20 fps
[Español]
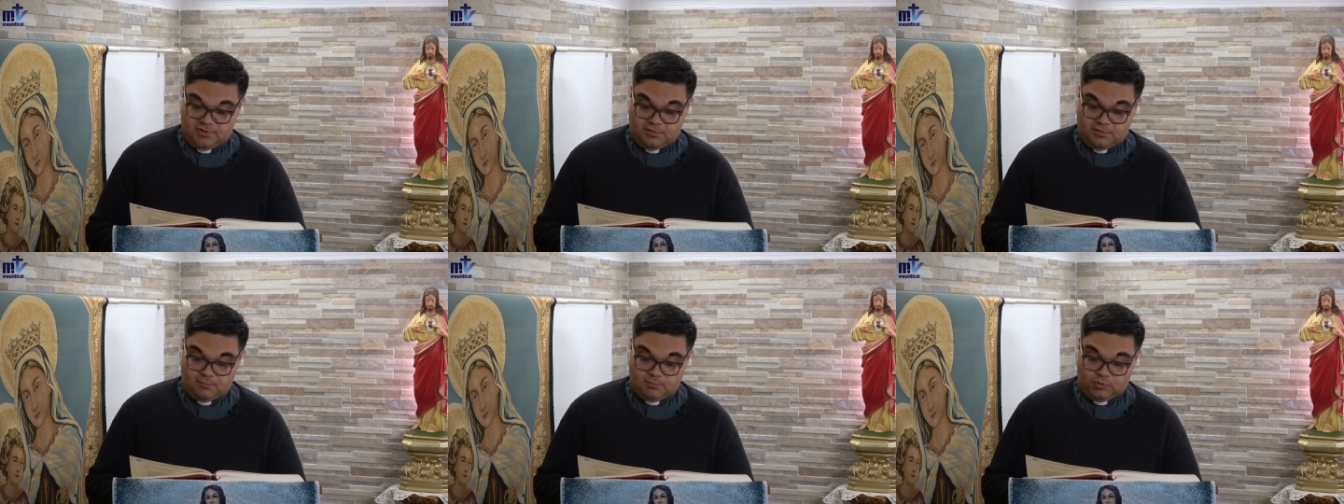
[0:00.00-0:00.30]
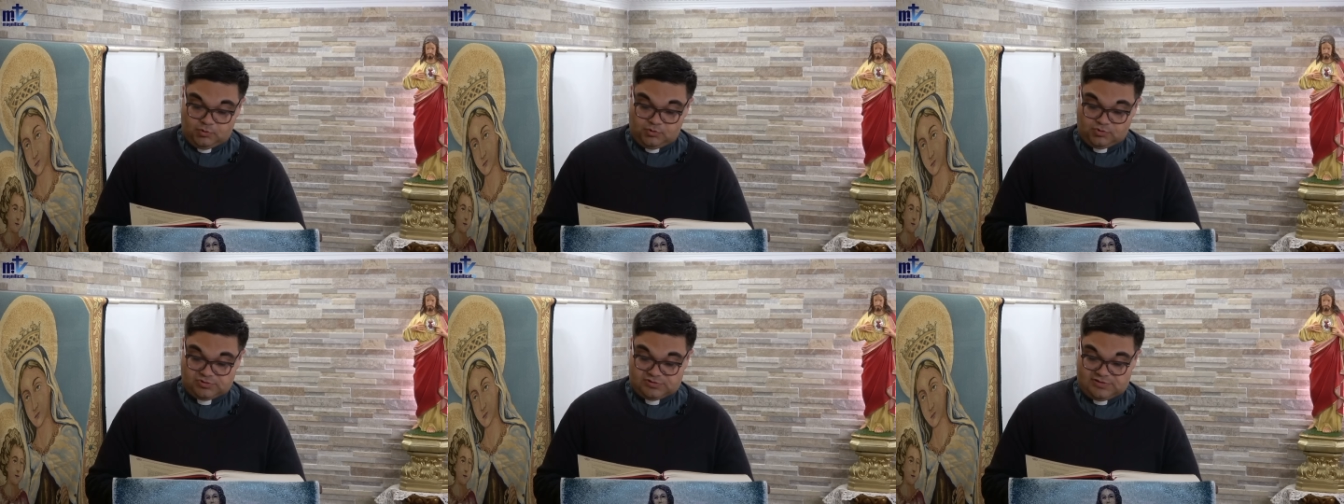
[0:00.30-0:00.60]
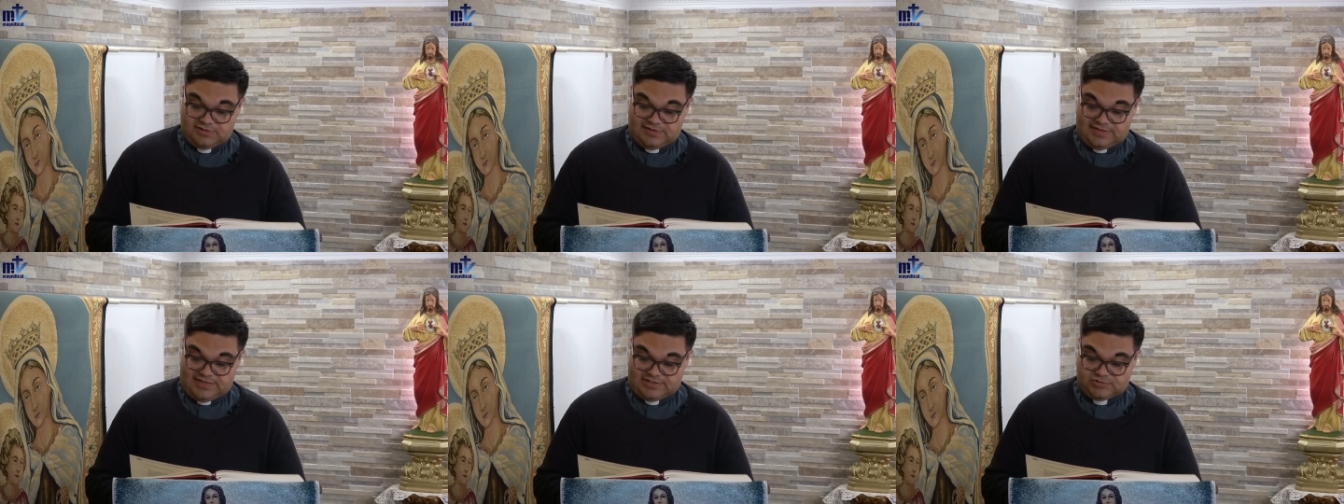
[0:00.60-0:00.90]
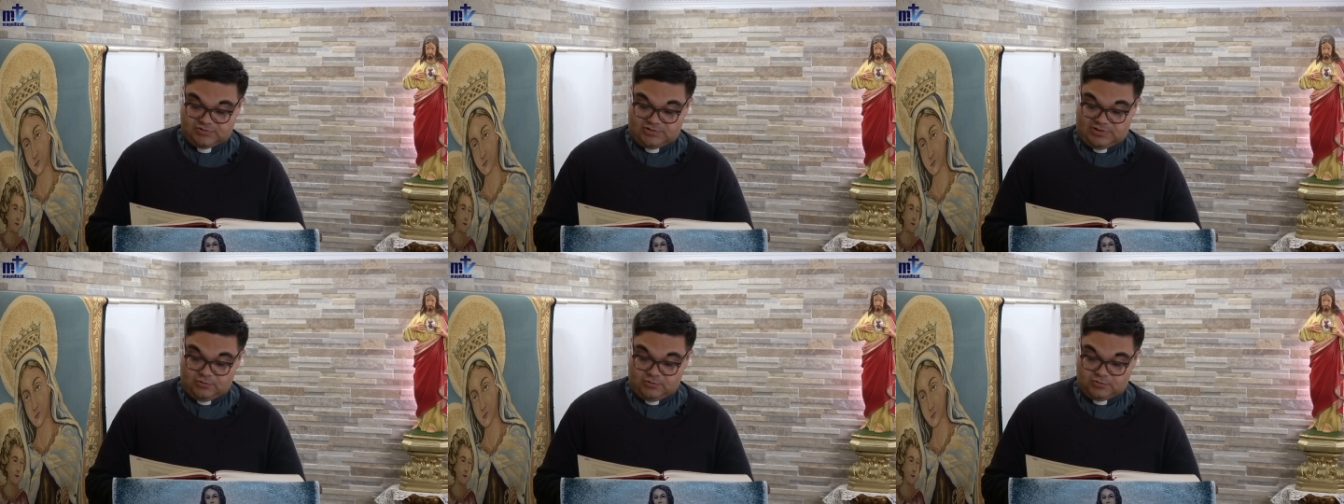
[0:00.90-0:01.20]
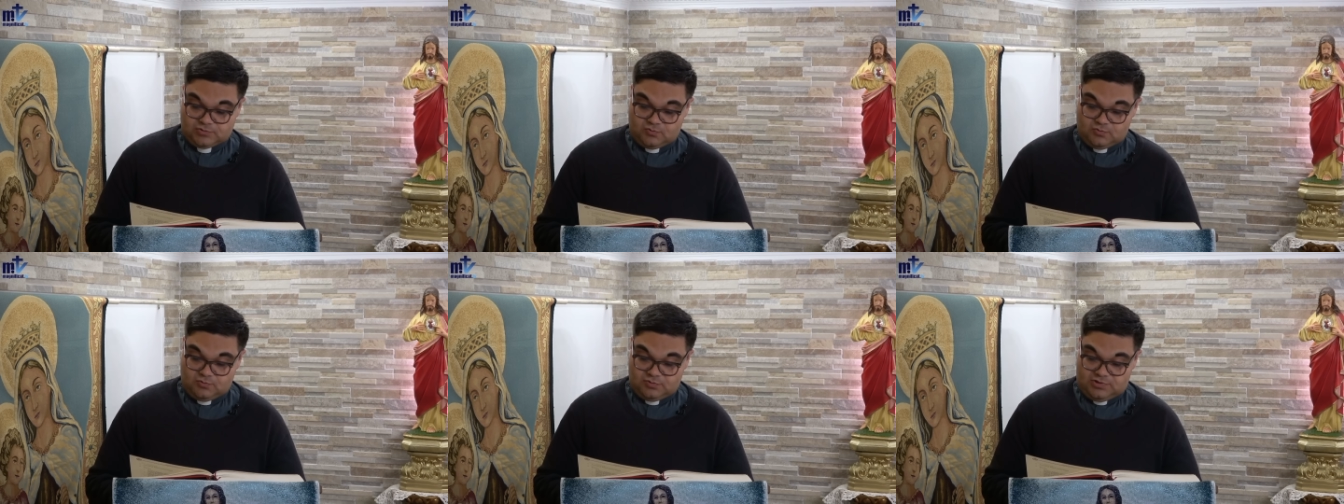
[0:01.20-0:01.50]
por consideración a los
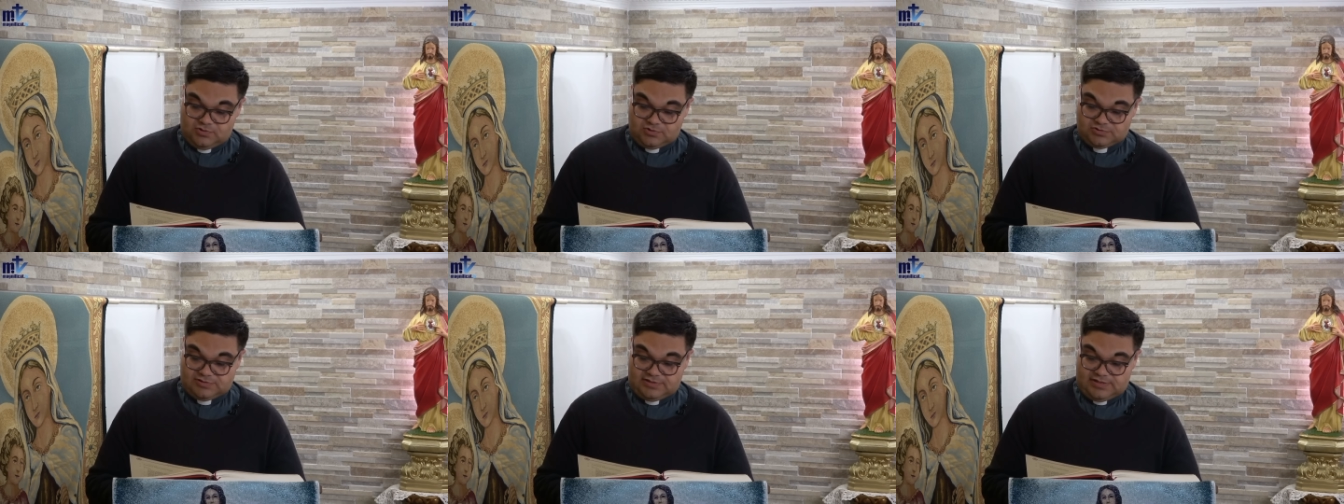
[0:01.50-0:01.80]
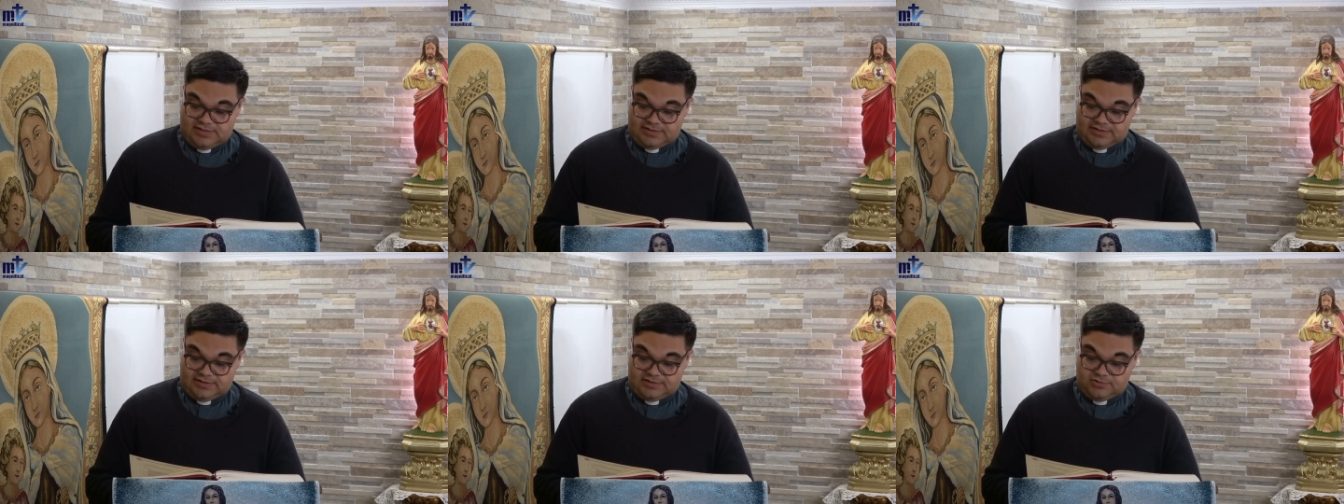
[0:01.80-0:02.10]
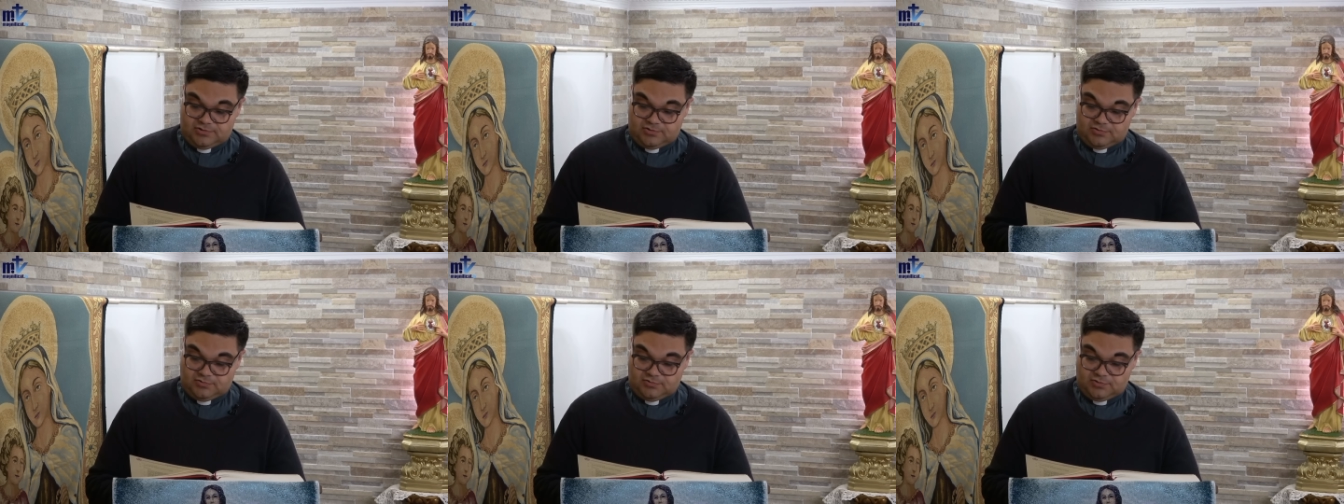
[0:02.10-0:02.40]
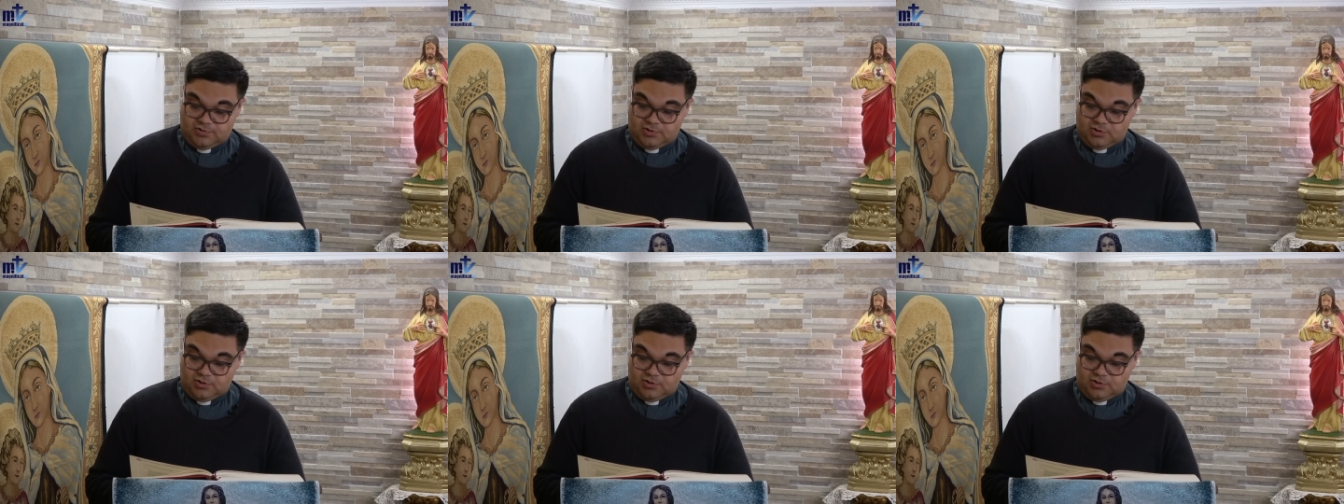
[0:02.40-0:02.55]
judíos de la región,